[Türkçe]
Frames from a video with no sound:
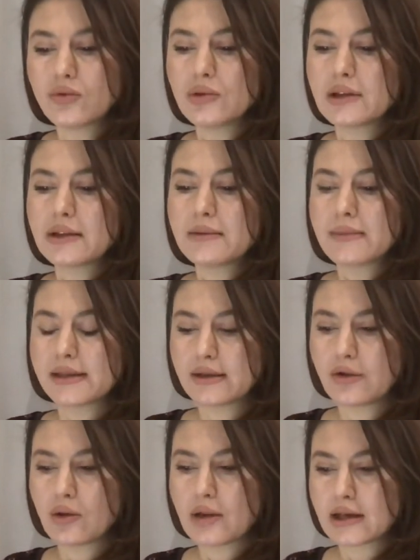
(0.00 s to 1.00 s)

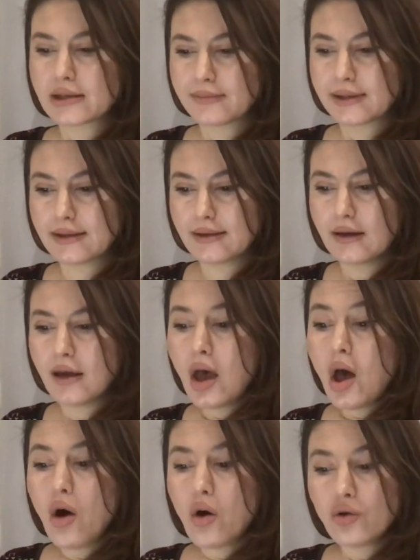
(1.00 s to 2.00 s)
kullanılmasına yol açmıştı.
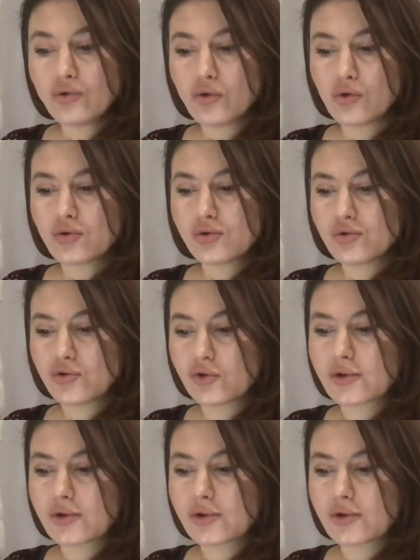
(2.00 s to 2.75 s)
19.